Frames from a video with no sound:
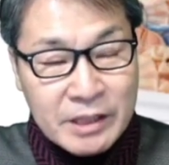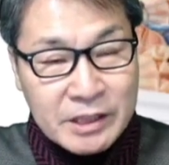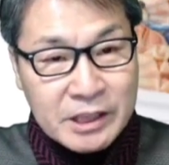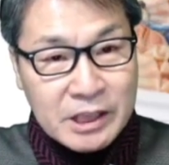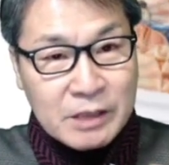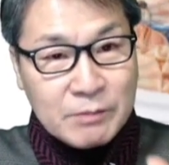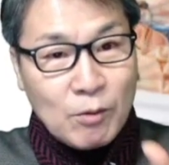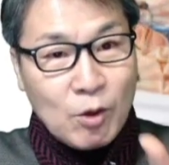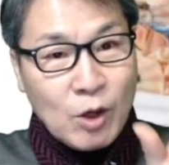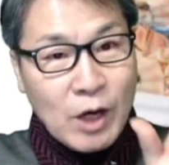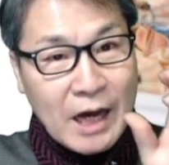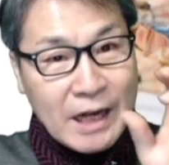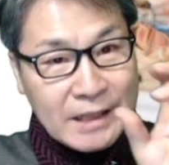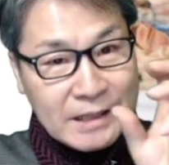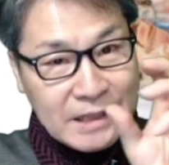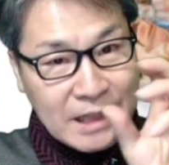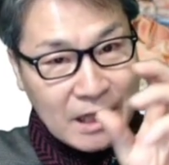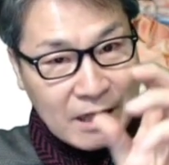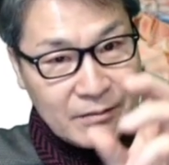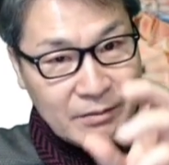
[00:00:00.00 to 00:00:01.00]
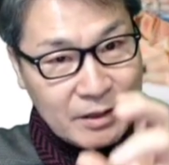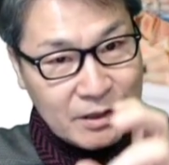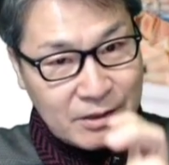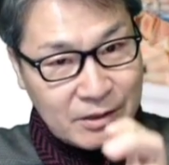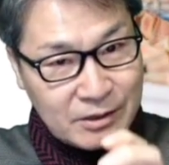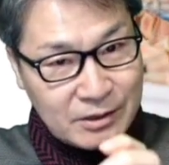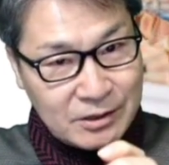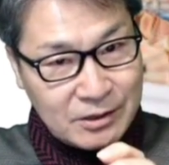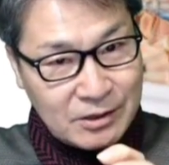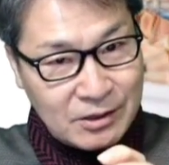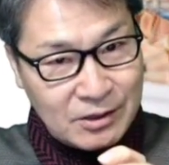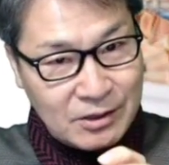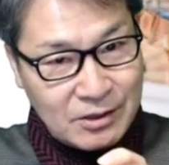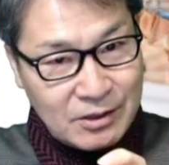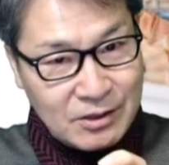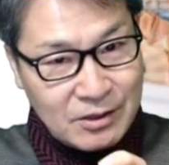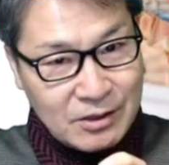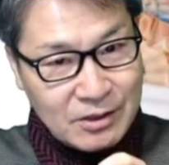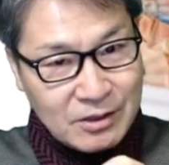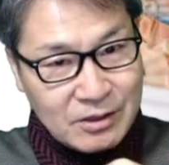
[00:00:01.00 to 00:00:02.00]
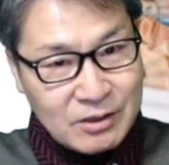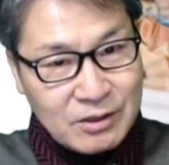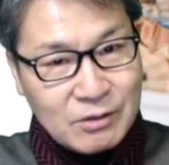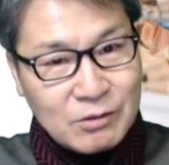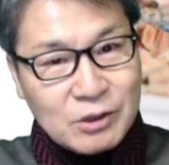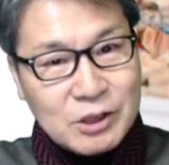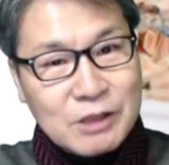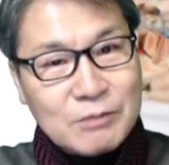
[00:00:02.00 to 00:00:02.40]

지목하는 사람이 있거든요. 그리고